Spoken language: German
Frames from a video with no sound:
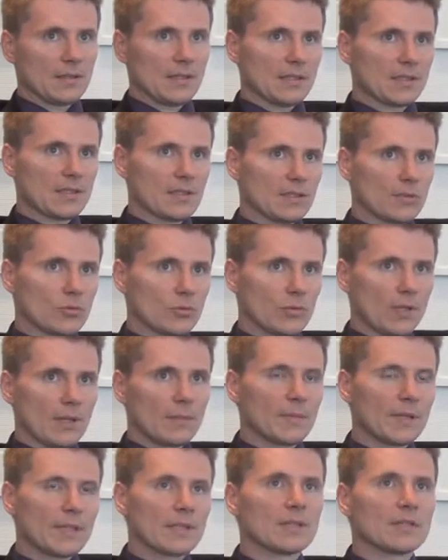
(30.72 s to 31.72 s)
Das
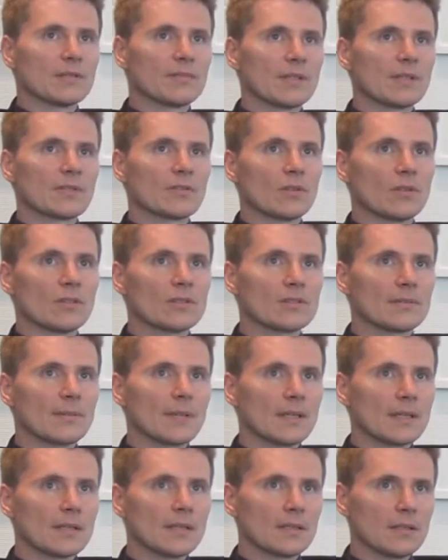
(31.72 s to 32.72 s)
unabhängige
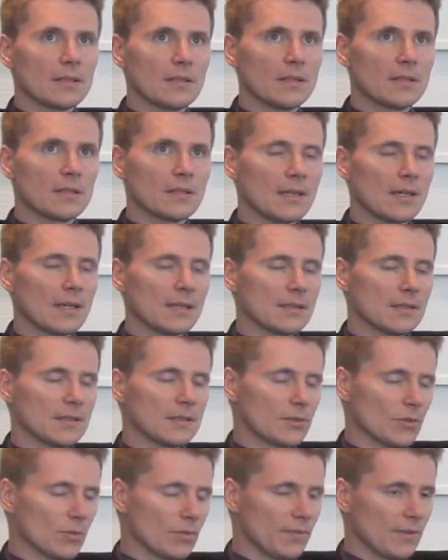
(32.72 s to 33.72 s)
Versorgungswerk kann
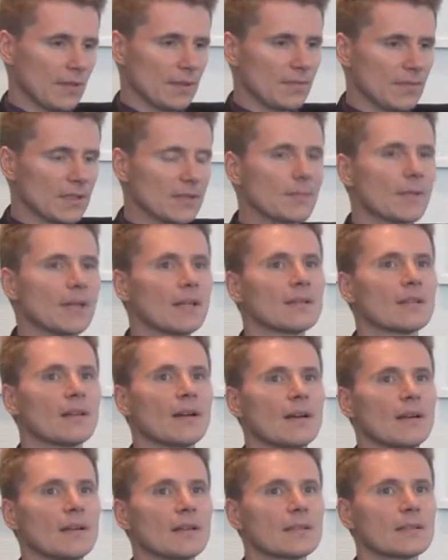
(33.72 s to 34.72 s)
insofern was
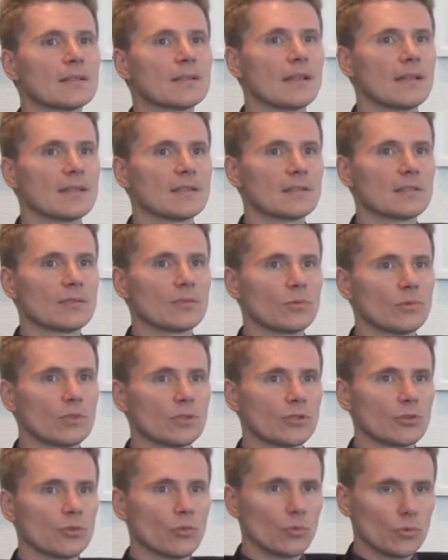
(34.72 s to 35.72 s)
beitragen, dass
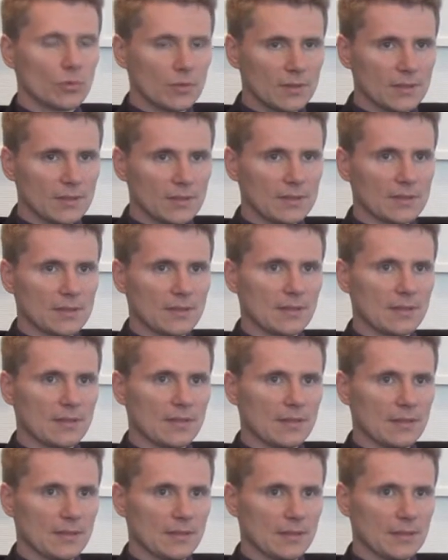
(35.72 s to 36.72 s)
durch uns
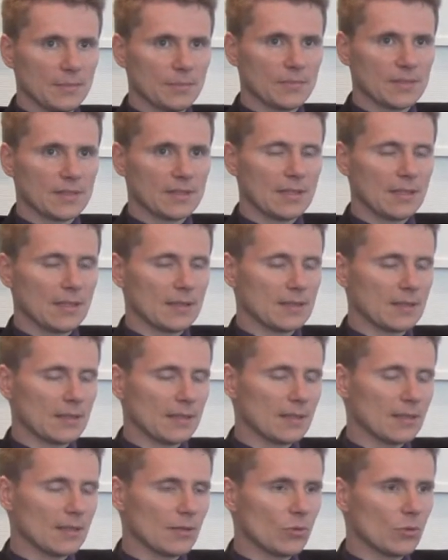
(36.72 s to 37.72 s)
ähm, sehr,
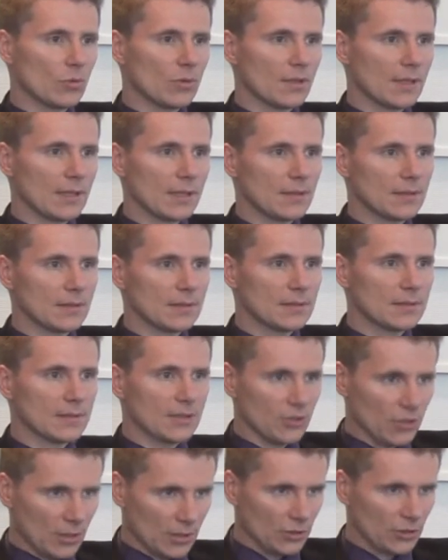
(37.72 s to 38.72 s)
sehr hohe Renten
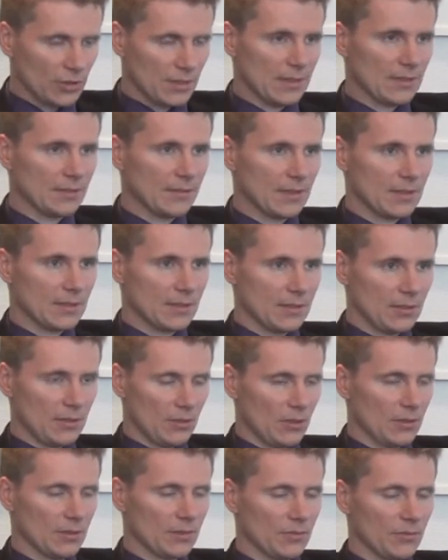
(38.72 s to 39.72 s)
sichergestellt werden
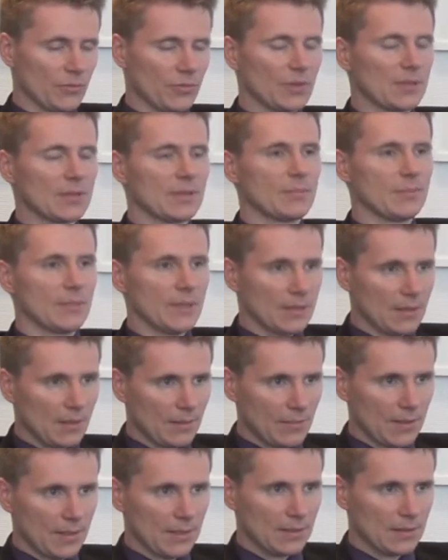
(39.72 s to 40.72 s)
können für den
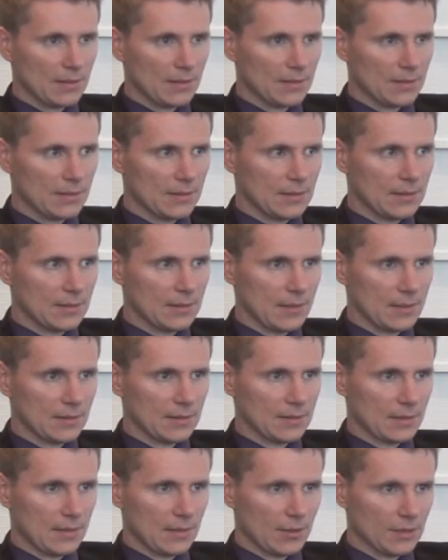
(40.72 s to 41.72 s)
Mitarbeiter, die
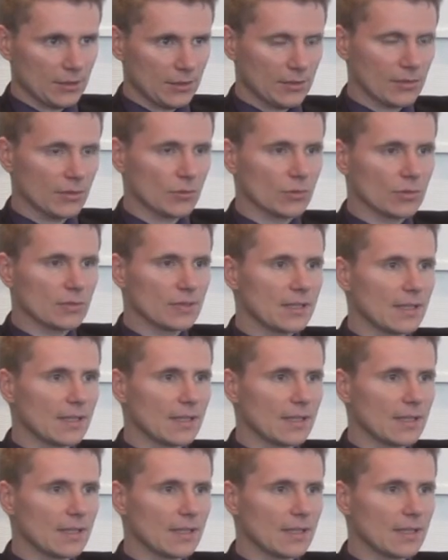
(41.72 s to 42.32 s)
seinesgleichen suchen.